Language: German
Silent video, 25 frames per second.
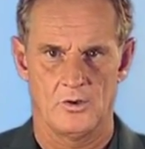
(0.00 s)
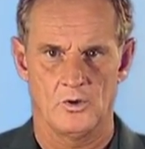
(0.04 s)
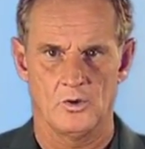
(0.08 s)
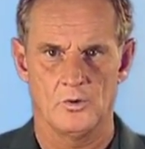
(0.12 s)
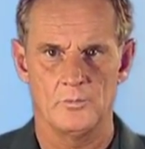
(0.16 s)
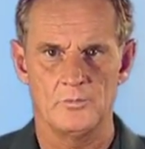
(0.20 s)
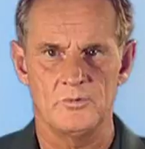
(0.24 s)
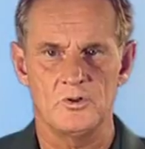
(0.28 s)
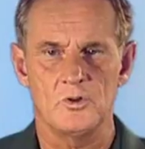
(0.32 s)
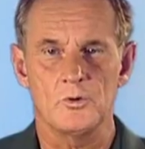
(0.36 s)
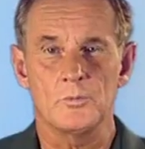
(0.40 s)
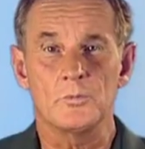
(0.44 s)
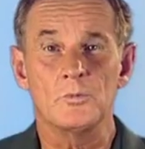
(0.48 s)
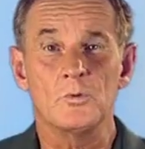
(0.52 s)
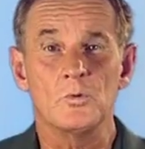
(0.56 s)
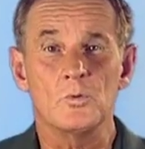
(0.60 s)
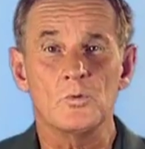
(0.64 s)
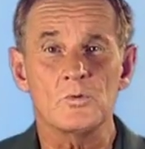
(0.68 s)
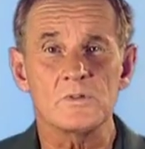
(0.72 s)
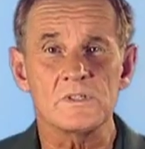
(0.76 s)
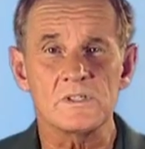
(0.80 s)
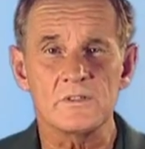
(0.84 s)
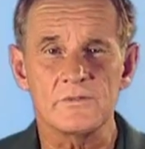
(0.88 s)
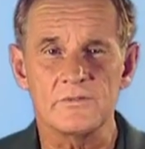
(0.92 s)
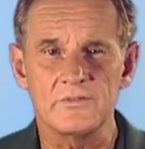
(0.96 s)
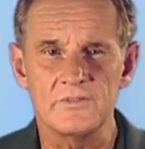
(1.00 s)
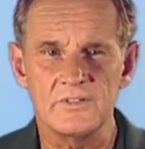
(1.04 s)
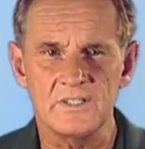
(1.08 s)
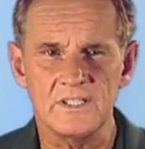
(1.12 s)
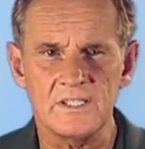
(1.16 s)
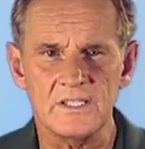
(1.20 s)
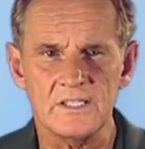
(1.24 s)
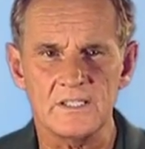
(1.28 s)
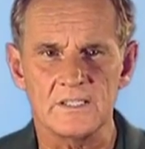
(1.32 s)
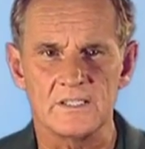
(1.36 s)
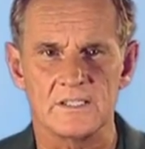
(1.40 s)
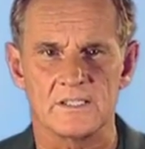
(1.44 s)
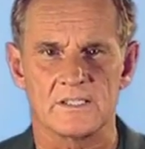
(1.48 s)
Um die Hypnose
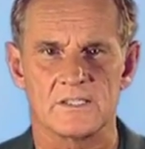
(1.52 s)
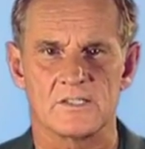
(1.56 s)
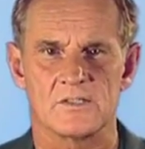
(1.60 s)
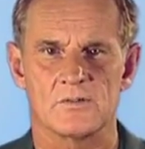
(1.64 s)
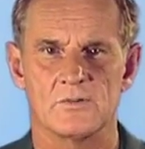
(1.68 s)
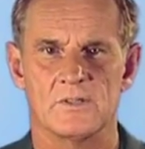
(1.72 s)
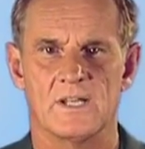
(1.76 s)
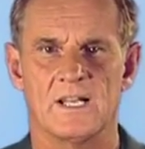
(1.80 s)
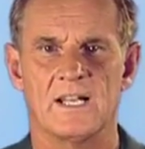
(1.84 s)
wirklich zu